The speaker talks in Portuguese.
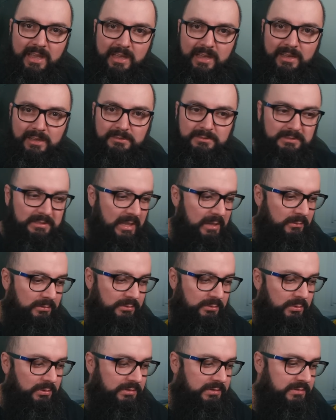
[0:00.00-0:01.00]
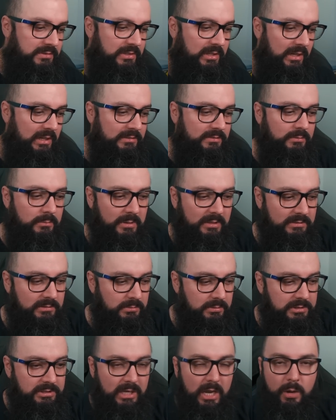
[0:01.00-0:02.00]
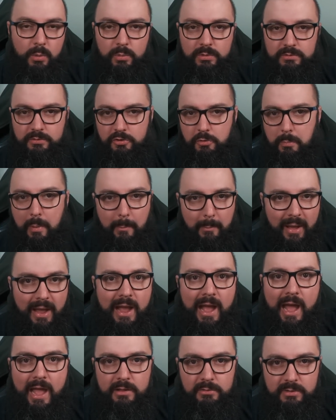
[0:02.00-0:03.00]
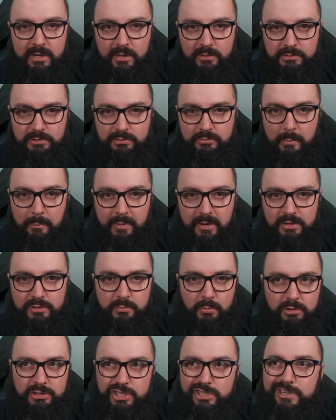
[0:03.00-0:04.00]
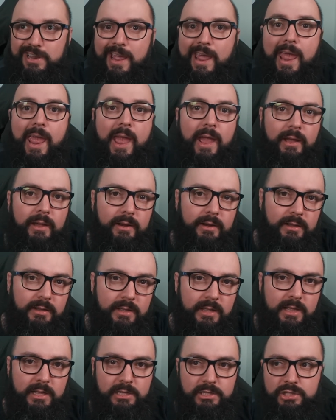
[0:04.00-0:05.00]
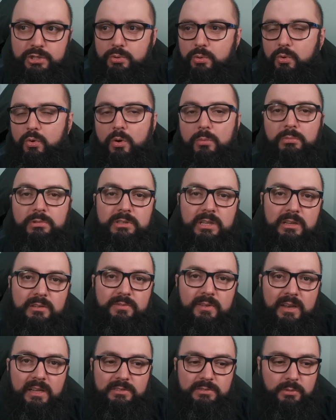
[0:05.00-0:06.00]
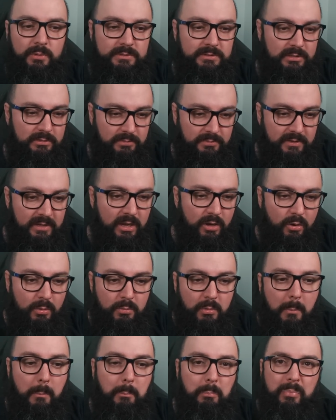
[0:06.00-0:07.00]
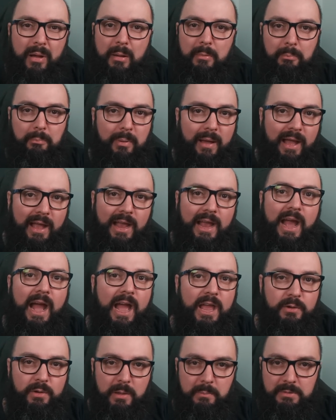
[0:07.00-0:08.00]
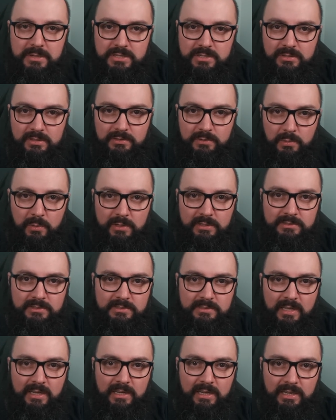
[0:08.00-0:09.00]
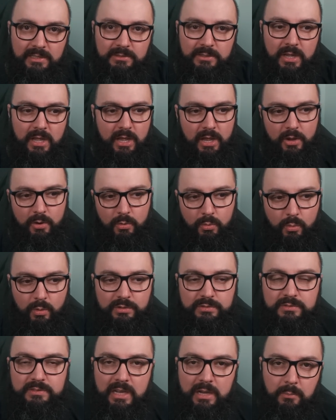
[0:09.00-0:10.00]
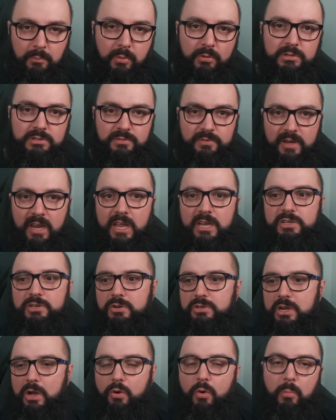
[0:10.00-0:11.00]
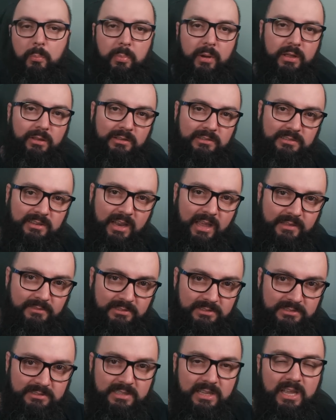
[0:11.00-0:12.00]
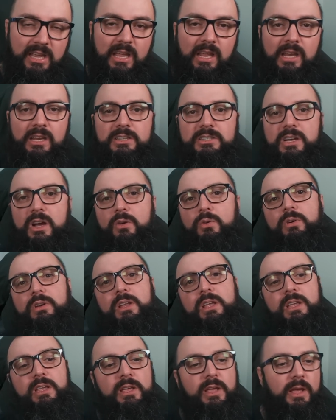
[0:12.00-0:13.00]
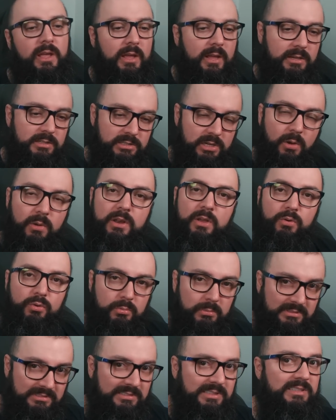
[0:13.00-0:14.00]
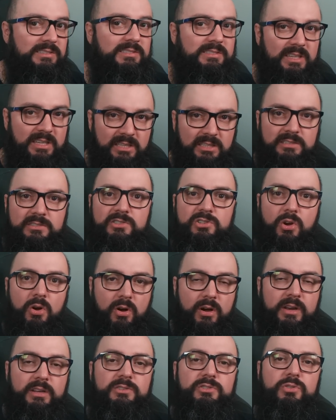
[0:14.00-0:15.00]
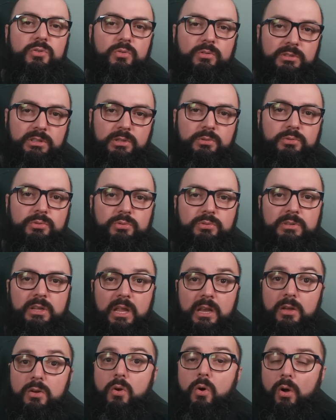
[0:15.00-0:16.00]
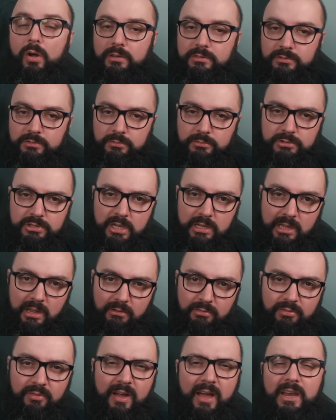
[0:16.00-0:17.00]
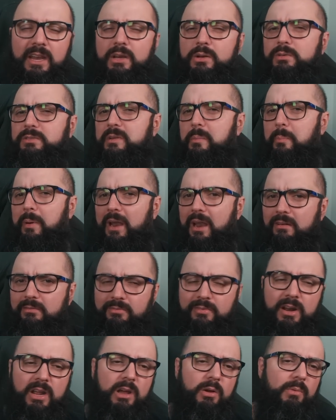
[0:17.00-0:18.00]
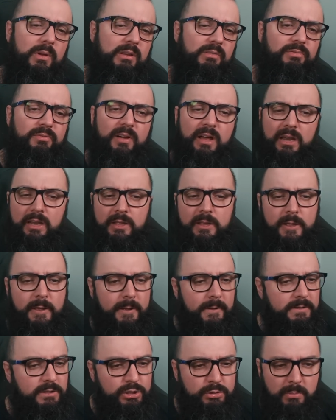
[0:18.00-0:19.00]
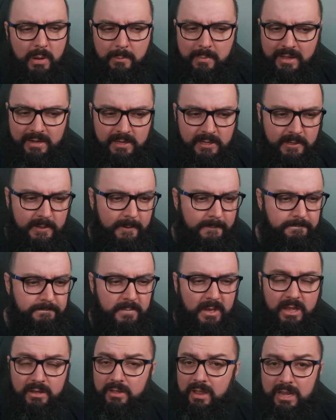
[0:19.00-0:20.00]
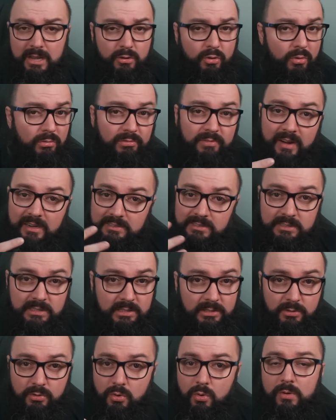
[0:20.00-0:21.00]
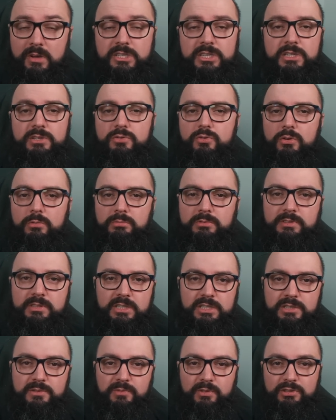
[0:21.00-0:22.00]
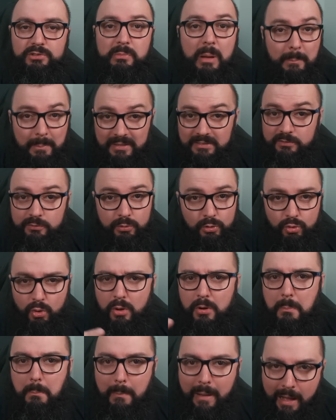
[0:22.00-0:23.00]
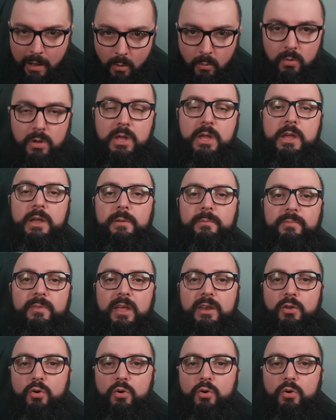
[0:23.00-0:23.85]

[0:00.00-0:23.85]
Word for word: Ah, tem os cursos de inglês no Brasil hoje que é curso de papagaio, né? Onde tu aprende um monte de regra de como tem que falar as coisas e tu fica como um papagaio repetindo as coisas, tá ligado? O curso dele é um pouco diferente, eu já acompanho as lives dele, já olhei, já olhei algumas dezenas de horas de conteúdo dele, gosto do jeito que ele fala, ele usa palavrão, ele fala de uma maneira, ele conversa com a gente como se a gente fosse uma pessoa normal, né?